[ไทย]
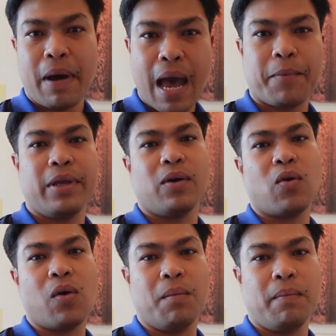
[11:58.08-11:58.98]
ภาพก็ยัง
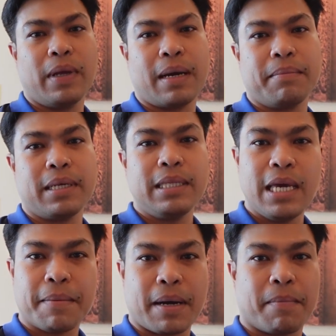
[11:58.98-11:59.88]
คมนะครับถ้า
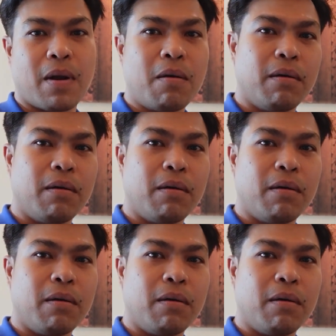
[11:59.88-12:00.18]
เทียบกับกล้อง